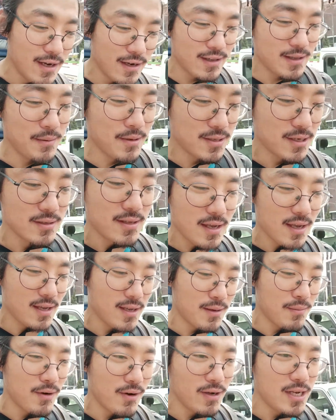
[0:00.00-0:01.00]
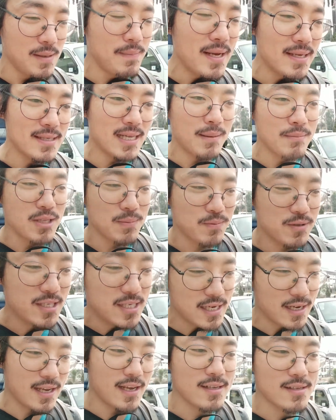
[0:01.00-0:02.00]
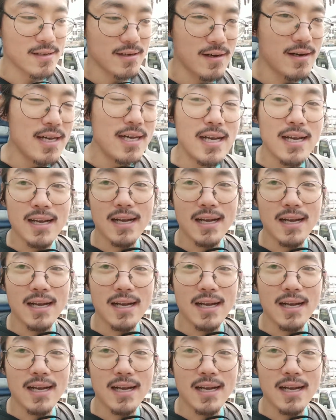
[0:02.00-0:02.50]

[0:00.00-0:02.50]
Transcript: 그다음에 전 세계 뭐 일반 사람들부터 시작해서